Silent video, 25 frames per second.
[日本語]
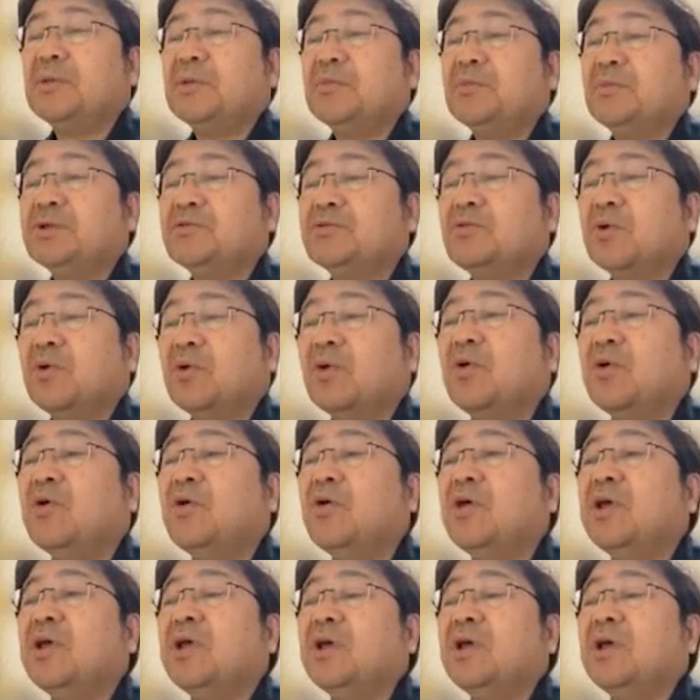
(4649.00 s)
を見てみる
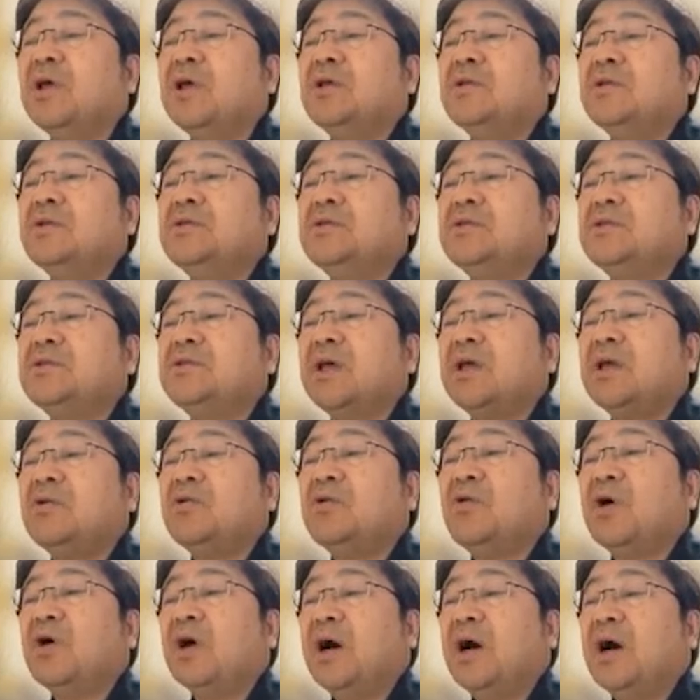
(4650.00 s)
と、実
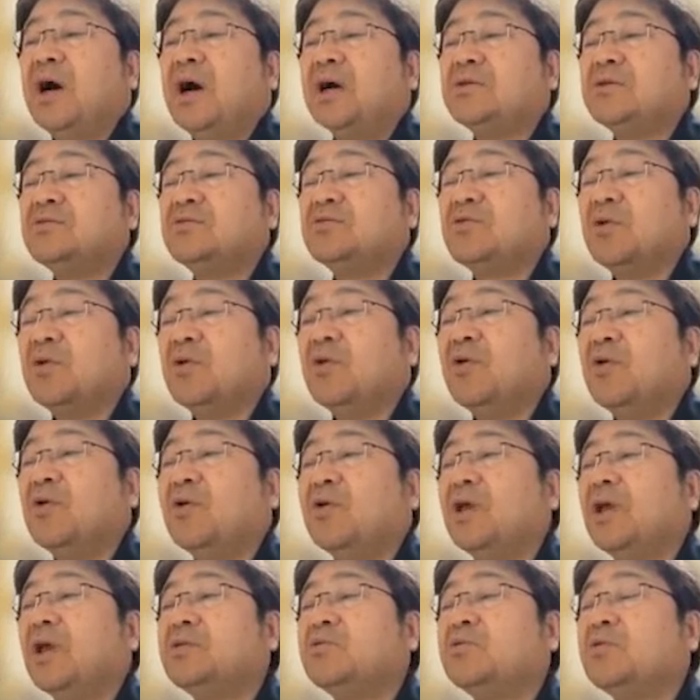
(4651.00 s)
際の R
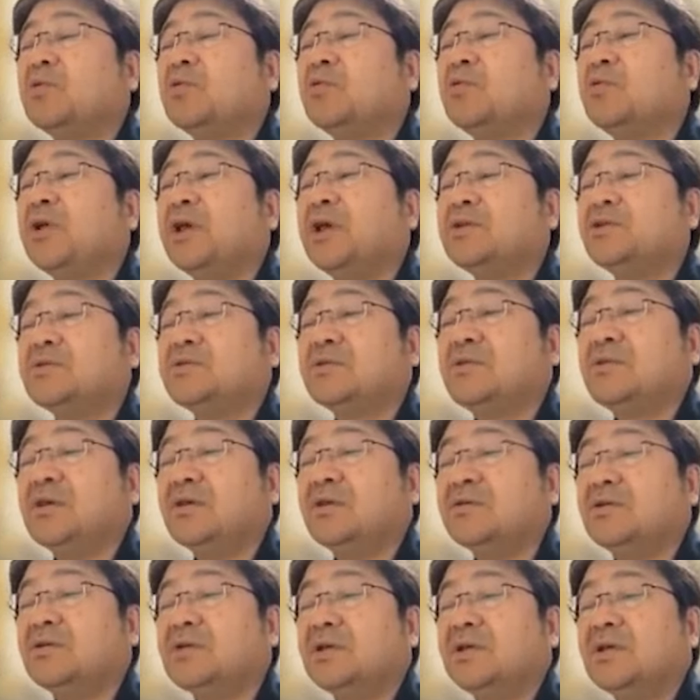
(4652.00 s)
と、この S
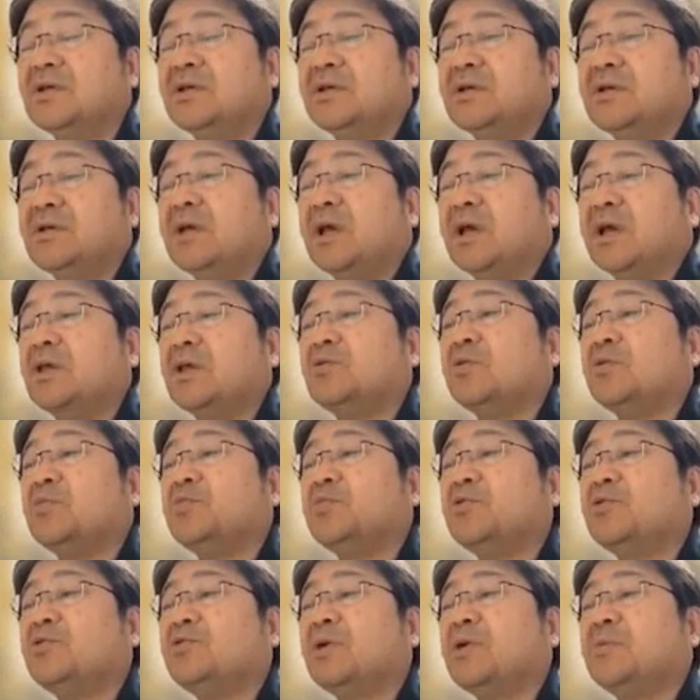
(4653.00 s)
っていう
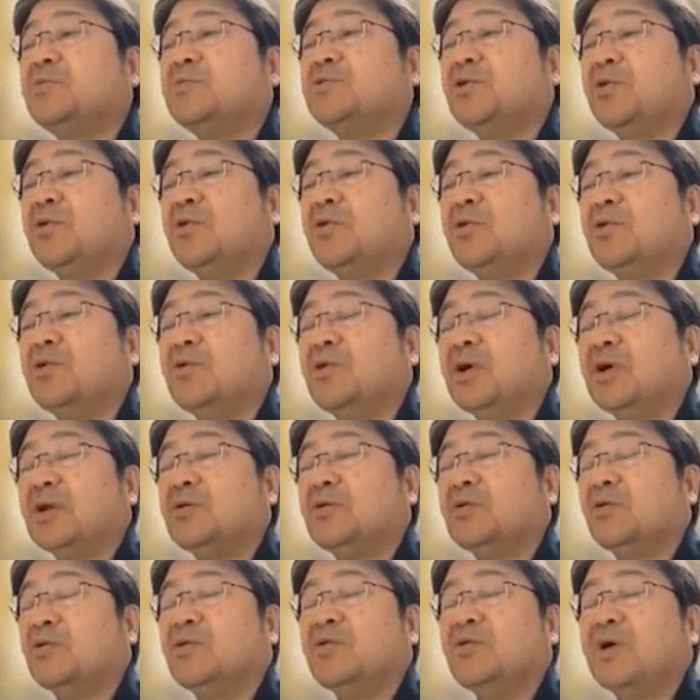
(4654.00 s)
プログラムの
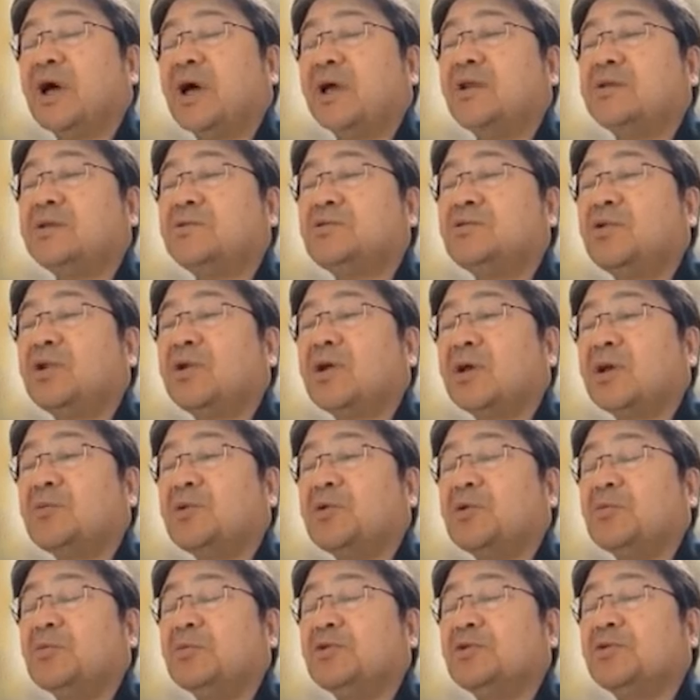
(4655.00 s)
配列の
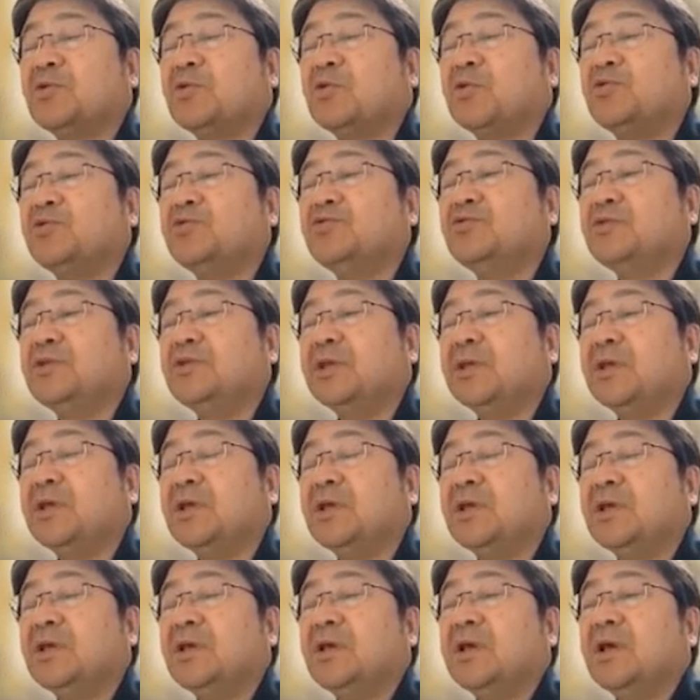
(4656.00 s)
中身を見ると、こういうふう
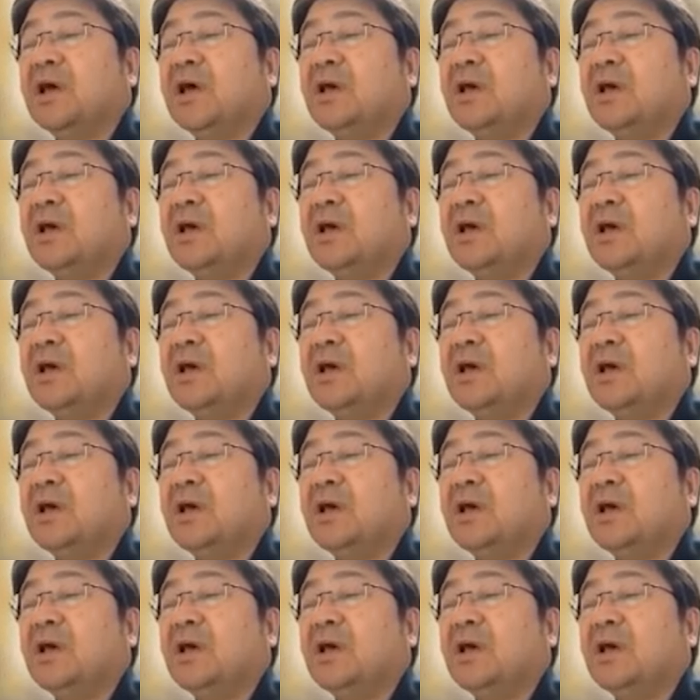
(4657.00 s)
に